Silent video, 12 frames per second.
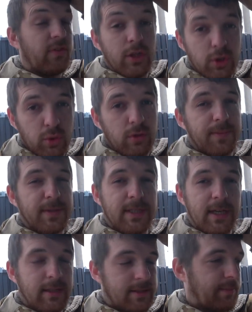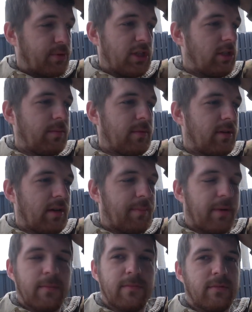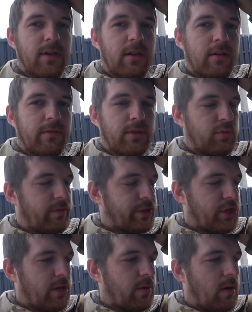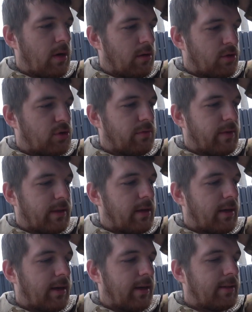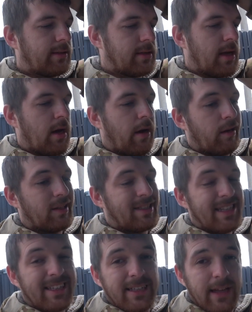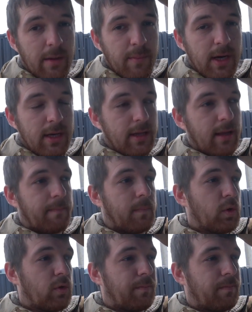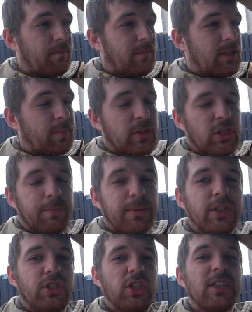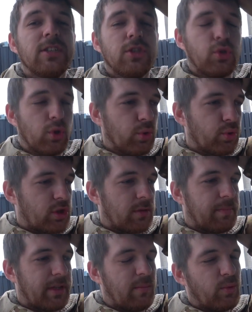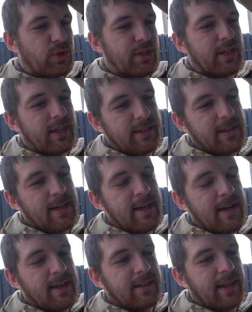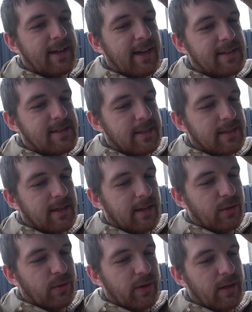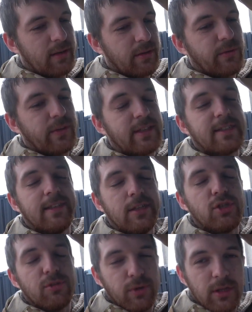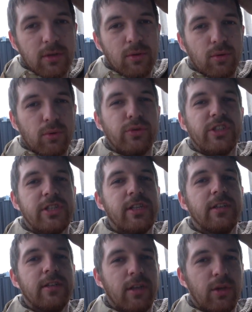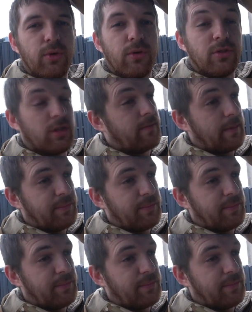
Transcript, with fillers: в личку написали сообщениями, я прям за это вас уважаю, что вы отвлекаетесь. А говорит, сетка нормальная, но не спеши, поищи, есть еще лучше, потому что это такая сетка, которая, ну, если ничего нету, то лучше сделать ее, чем